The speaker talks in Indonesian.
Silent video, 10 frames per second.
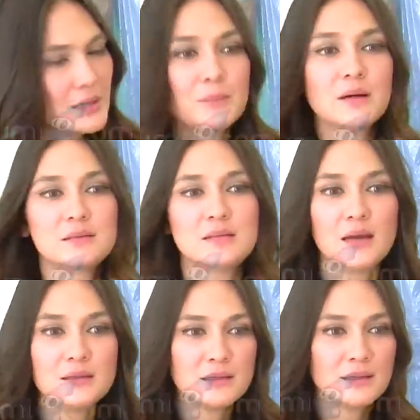saya bekerja
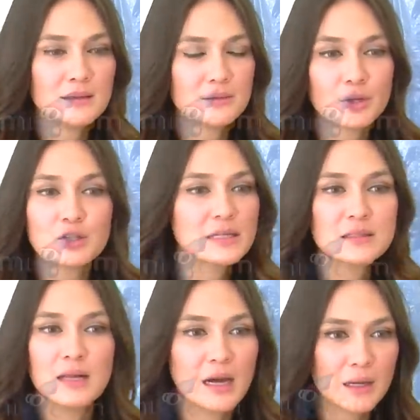aja toh saya
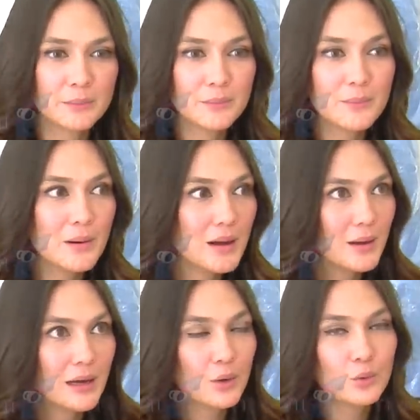tidak akan
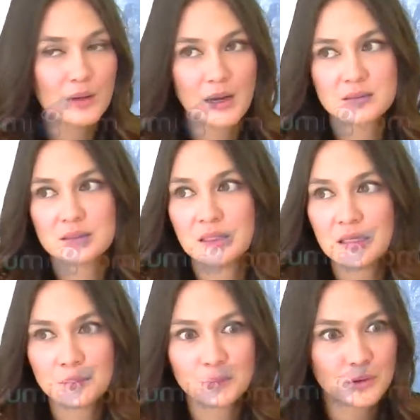kekurangan
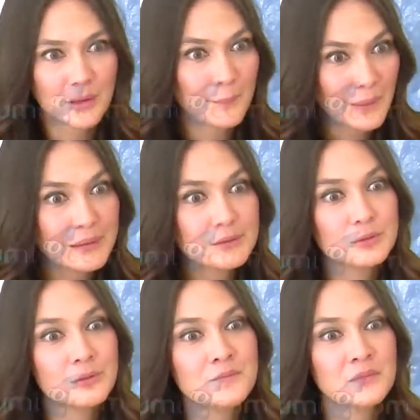sedikit pun tanpa
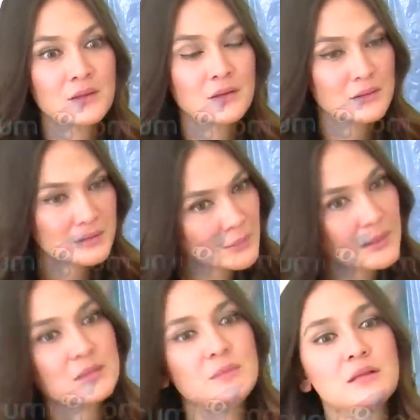itu saya
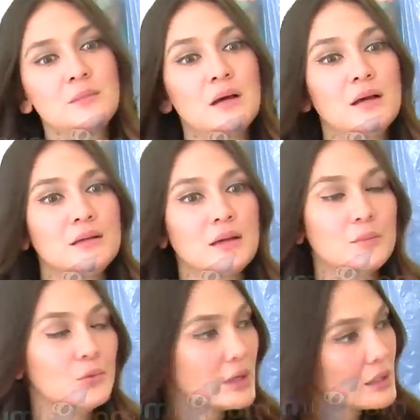masih bisa bahagia
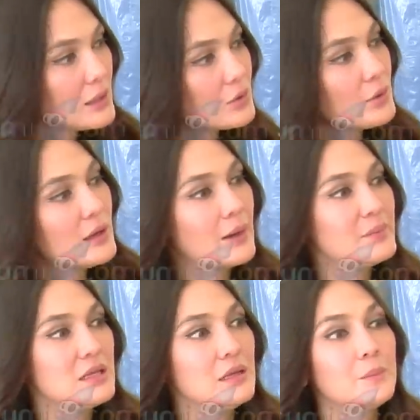mungkin itu yang
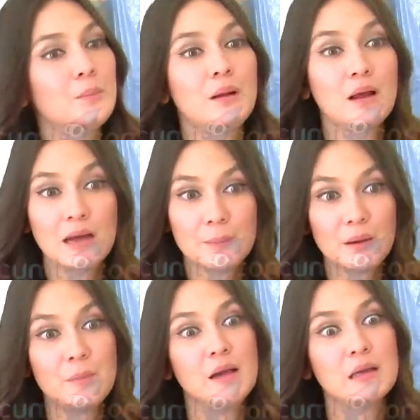menjadi pelengkap
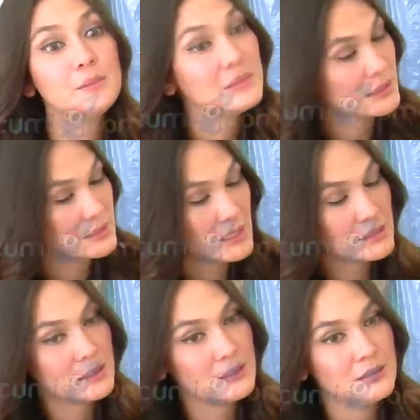kebahagiaan bisa
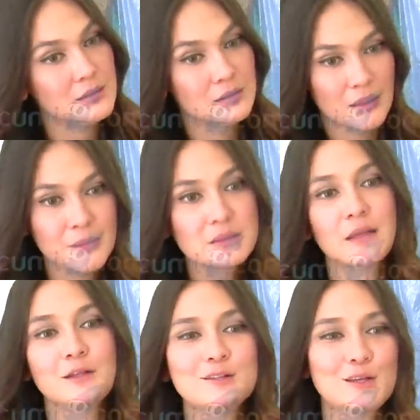jadi tapi
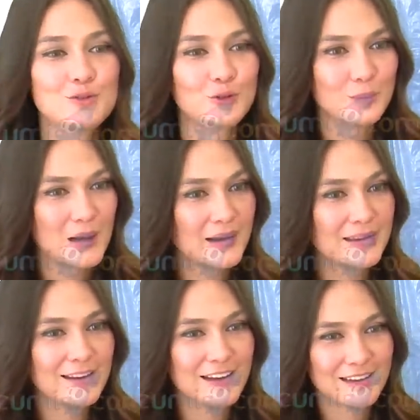saat ini saya cukup
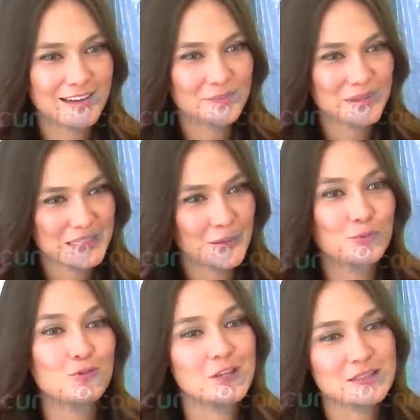bahagia dengan apa saya
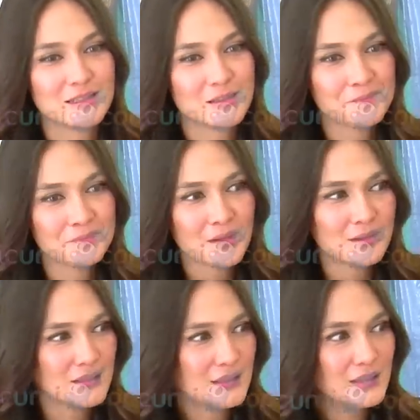punya sih
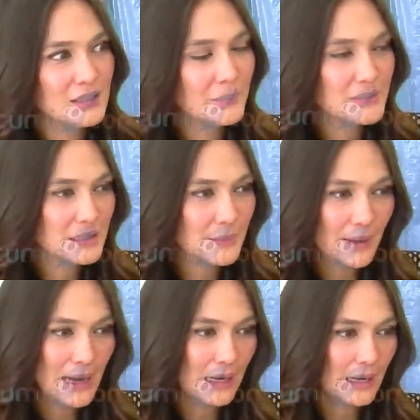jadi tidak menjadi
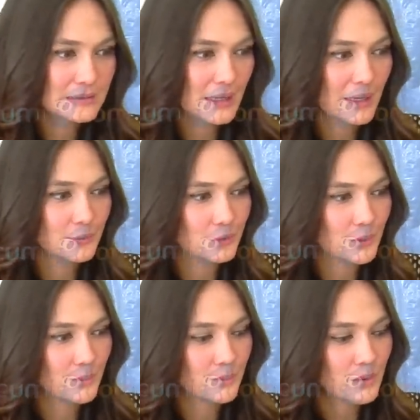penghalang saya untuk